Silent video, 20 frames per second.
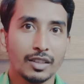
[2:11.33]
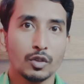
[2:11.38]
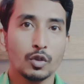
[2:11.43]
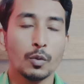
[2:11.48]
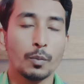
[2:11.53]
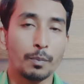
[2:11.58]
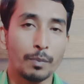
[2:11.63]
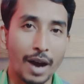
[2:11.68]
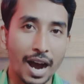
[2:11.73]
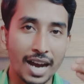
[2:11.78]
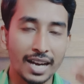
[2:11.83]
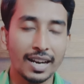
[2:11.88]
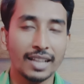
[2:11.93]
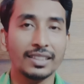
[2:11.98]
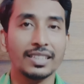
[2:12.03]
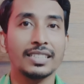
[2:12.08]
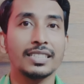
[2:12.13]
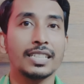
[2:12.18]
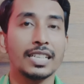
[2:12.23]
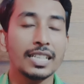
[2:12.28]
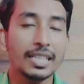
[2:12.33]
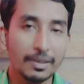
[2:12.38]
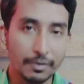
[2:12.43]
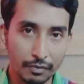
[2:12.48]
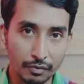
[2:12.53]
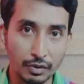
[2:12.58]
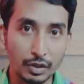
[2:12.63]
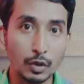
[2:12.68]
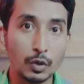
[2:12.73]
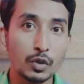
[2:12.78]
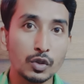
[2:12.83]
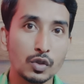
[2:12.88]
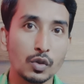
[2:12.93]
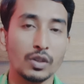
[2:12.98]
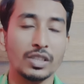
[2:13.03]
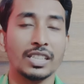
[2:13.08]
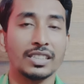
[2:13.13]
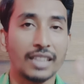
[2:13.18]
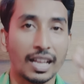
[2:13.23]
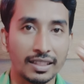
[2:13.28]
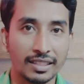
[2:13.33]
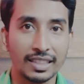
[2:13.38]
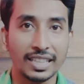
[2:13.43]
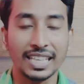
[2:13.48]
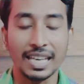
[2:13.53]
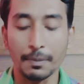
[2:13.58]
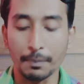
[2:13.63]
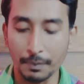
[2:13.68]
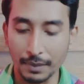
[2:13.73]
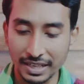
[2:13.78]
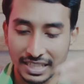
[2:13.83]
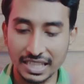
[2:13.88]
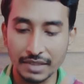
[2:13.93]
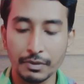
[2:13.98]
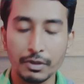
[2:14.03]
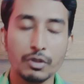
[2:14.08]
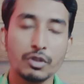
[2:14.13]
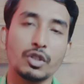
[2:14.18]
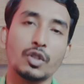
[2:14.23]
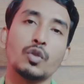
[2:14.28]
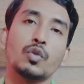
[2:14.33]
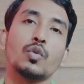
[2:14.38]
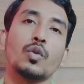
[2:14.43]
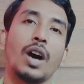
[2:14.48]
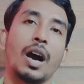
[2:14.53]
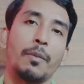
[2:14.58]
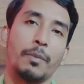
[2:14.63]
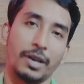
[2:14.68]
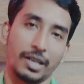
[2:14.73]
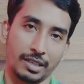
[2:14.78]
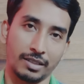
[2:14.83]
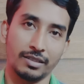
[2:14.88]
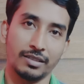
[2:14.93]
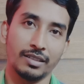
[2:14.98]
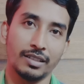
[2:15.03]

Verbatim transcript: তো বাংলাতে যে ভিউজ রয়েছে তার থেকে বেশি ভিউজ কিন্তু আমার